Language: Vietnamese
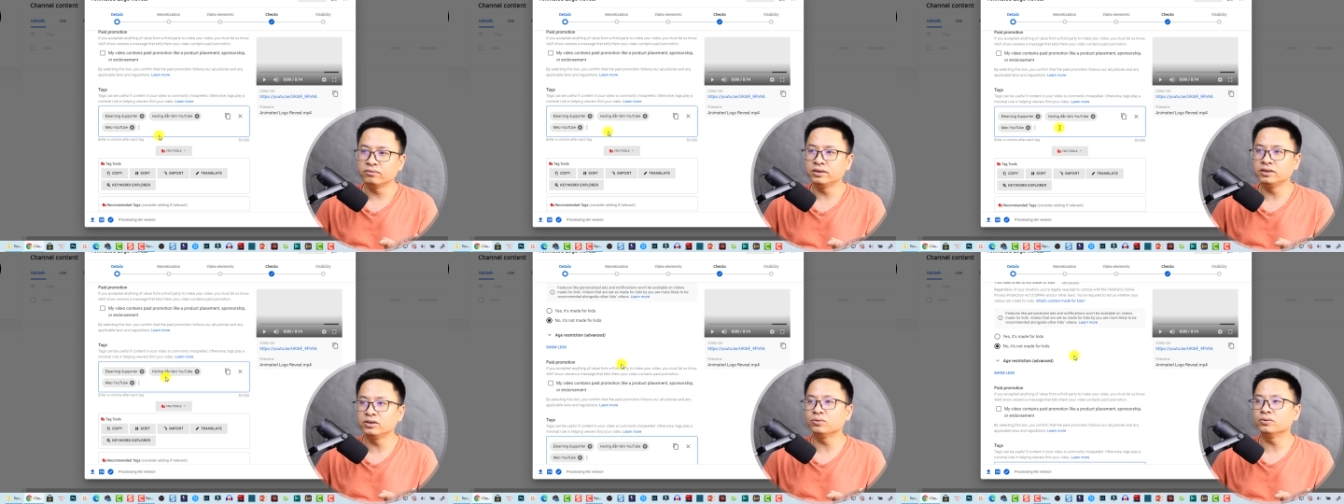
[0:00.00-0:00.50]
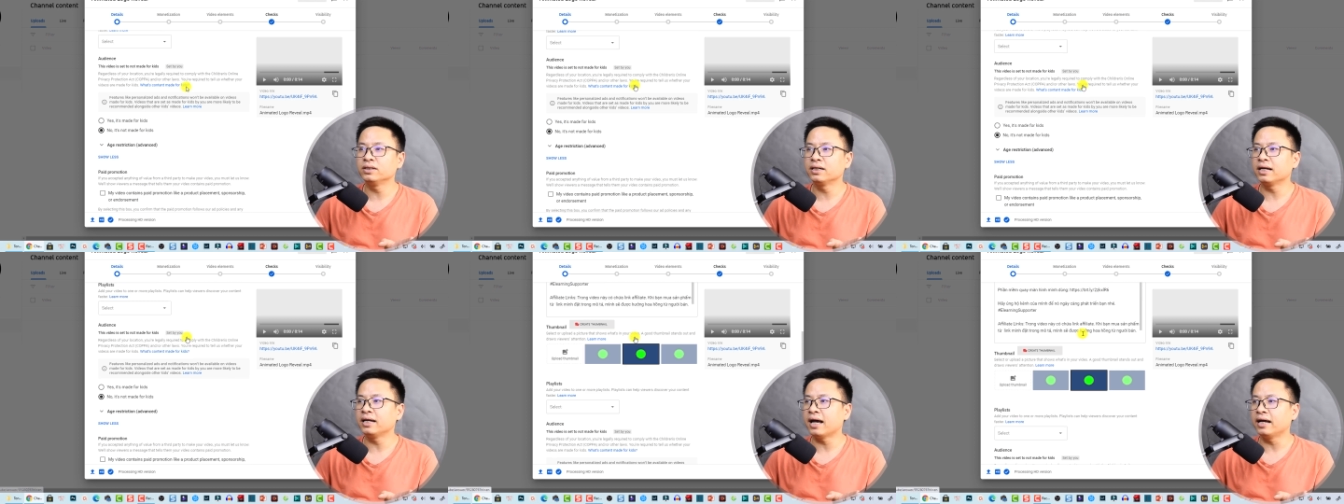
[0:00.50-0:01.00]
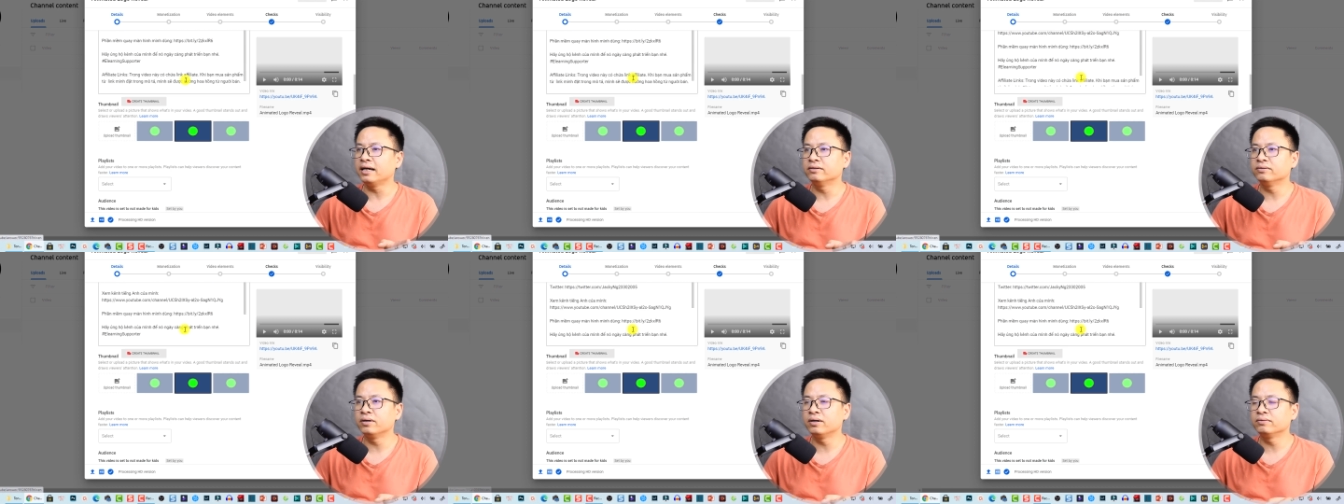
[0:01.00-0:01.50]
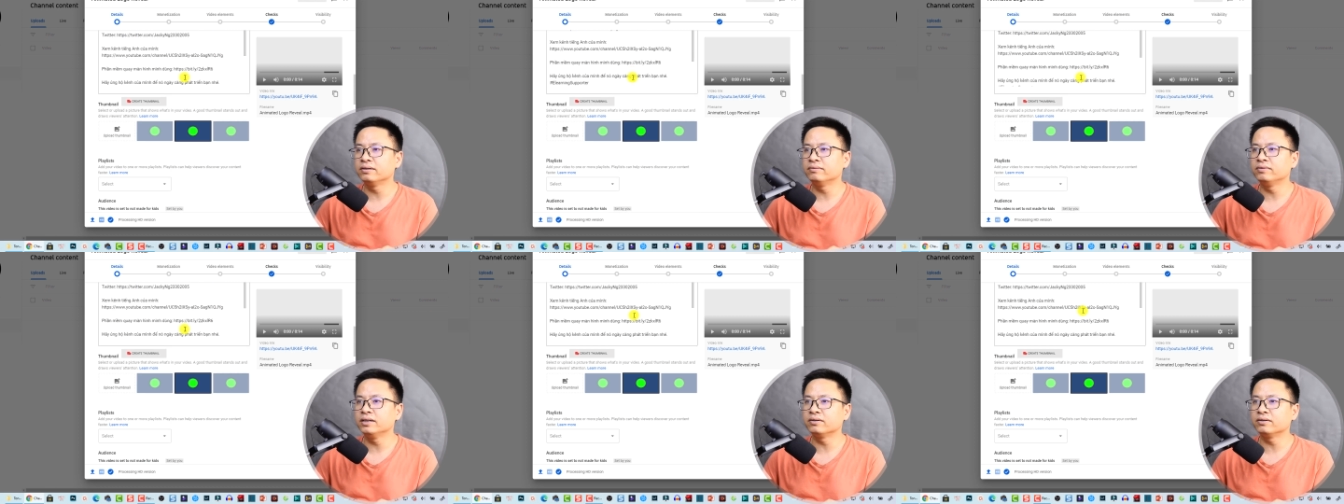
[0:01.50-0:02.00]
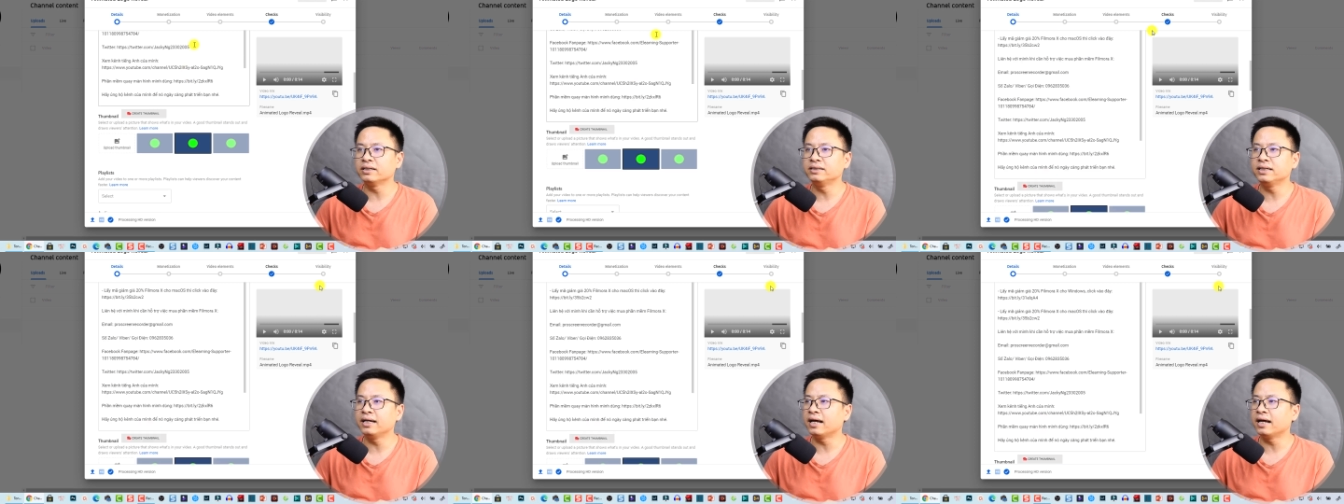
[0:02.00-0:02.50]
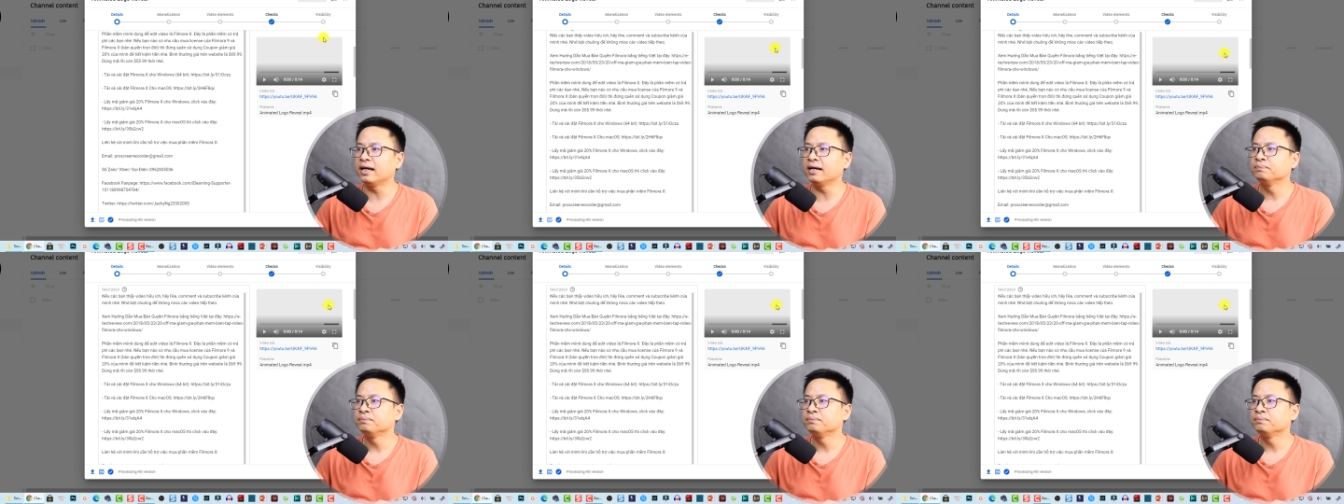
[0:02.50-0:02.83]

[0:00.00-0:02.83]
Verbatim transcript: Ví dụ như cái này, đúng không? Ví dụ cái trên này này.